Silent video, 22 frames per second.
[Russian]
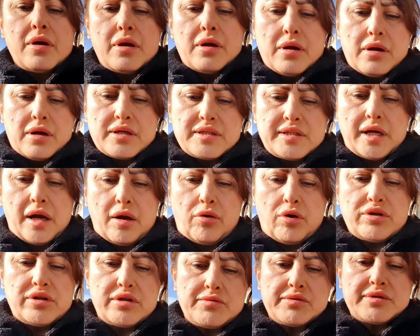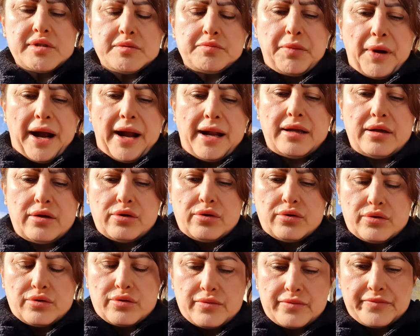Заходим в
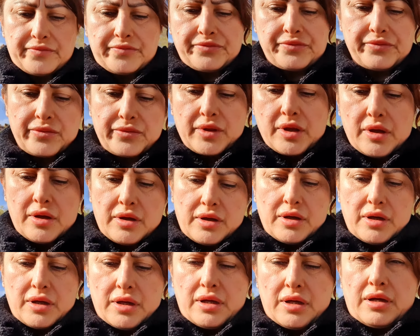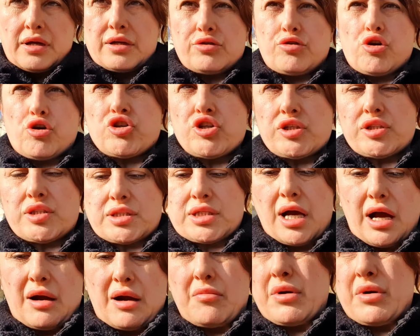спальню, то же
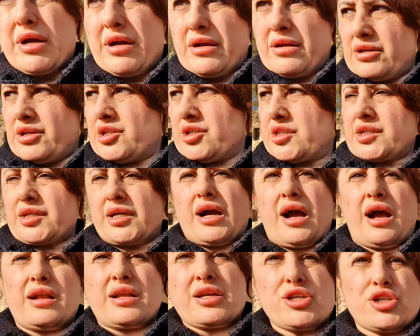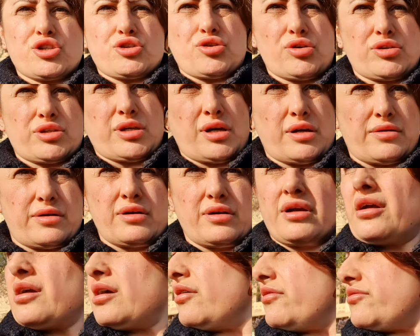самое. Искали что-то
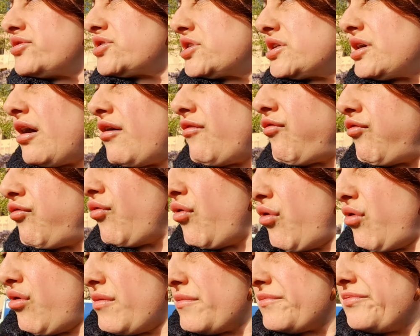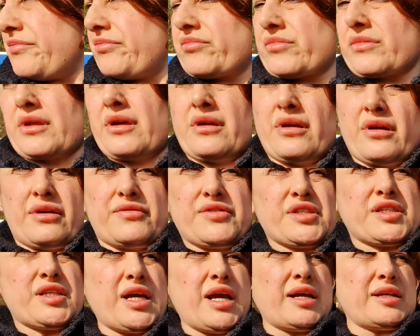в шкафу,
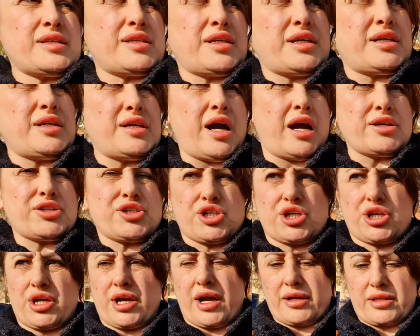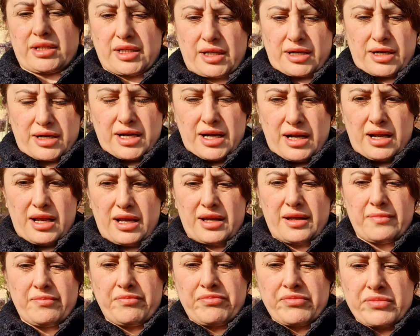все эти ящики открыли,
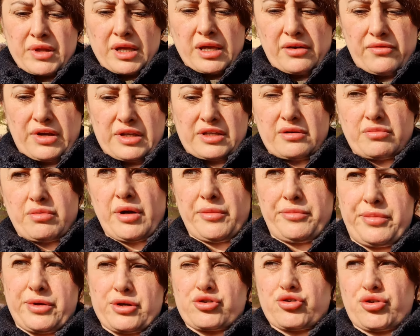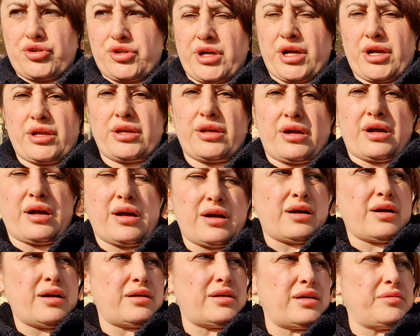Видимо,
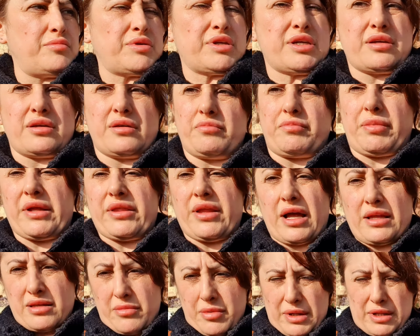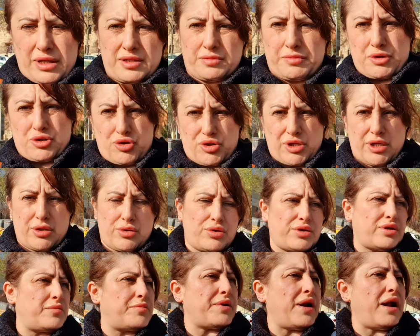бижутерия им не понадобилась, бижутерию
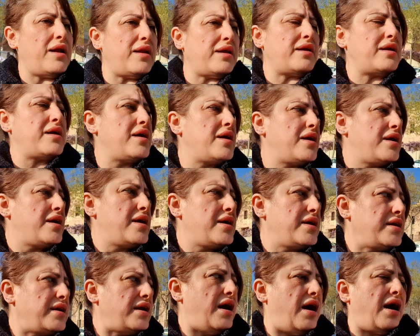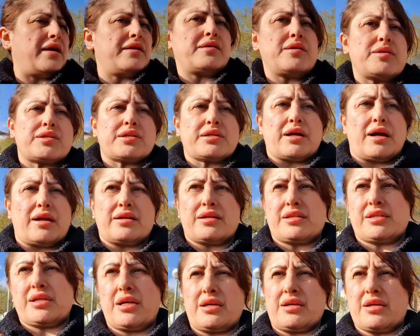не брали. Они искали
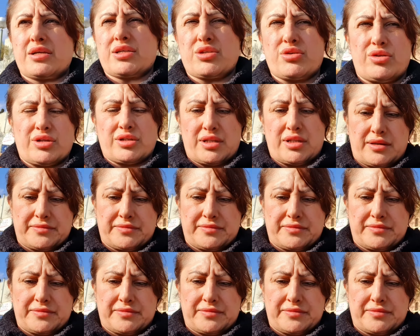деньги и золото.